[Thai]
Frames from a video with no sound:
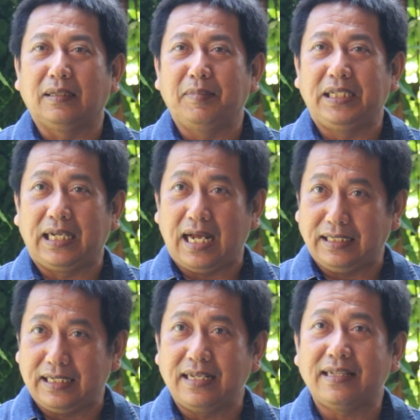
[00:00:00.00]
มีกา
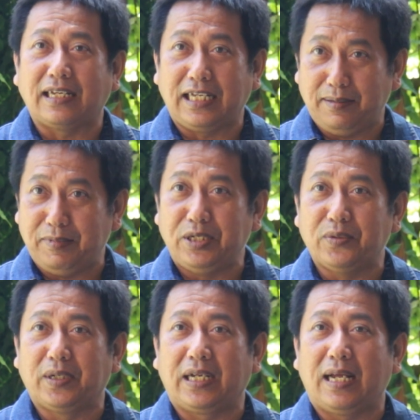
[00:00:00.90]
รใช้สารเคมีอ
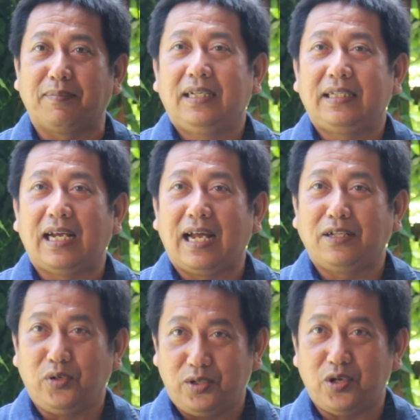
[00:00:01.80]
ยู่นะครับ จากกา
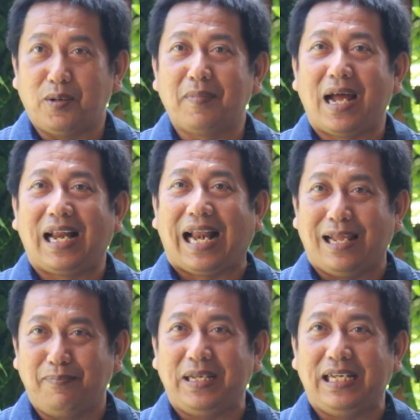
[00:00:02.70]
รตรวจสอบมาห
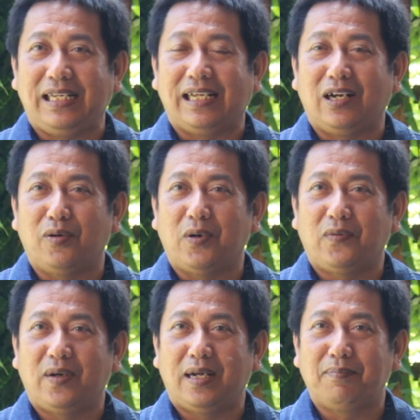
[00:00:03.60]
ลายปีเนี่ยเราพ
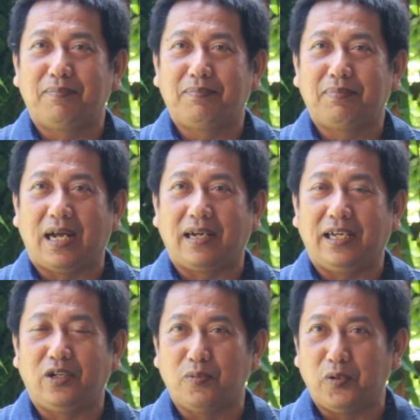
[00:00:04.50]
บว่าผัก
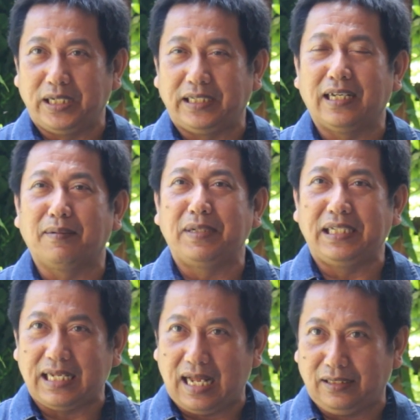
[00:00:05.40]
ไฮโดรโปนิกยังมี
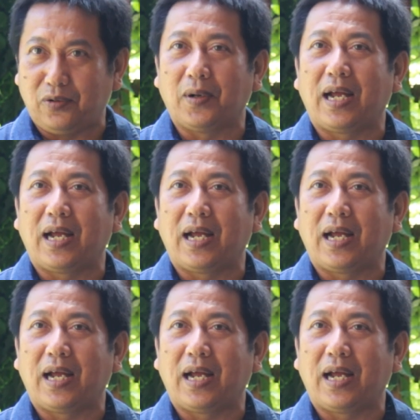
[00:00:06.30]
จานตก